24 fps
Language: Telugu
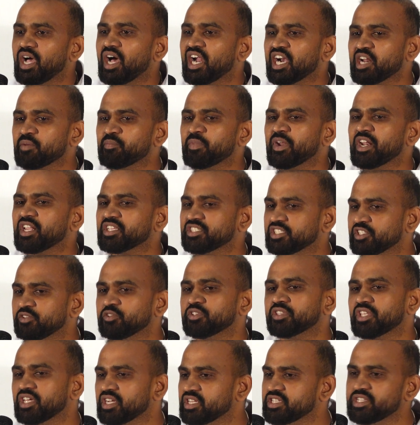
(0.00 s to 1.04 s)
ఆడపిల్ల
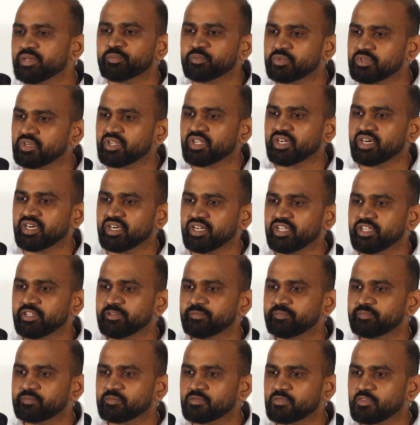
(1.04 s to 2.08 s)
జీవితాన్ని చెప్తున్నారండి
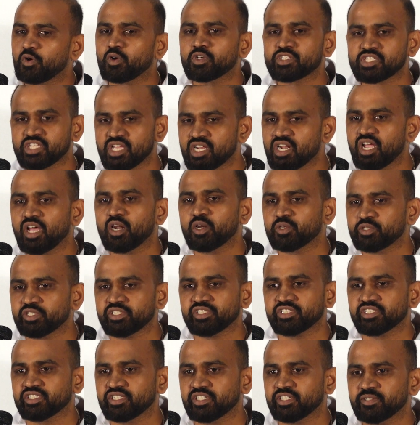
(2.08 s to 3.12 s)
ఒకసారి
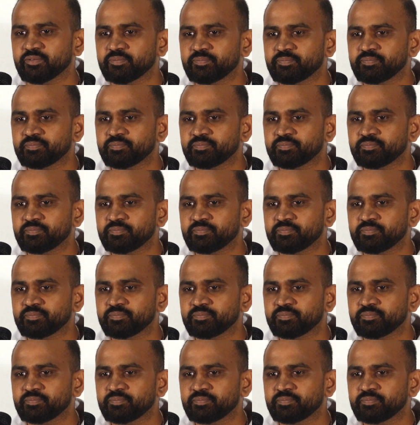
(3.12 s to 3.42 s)
ఆలోచించండి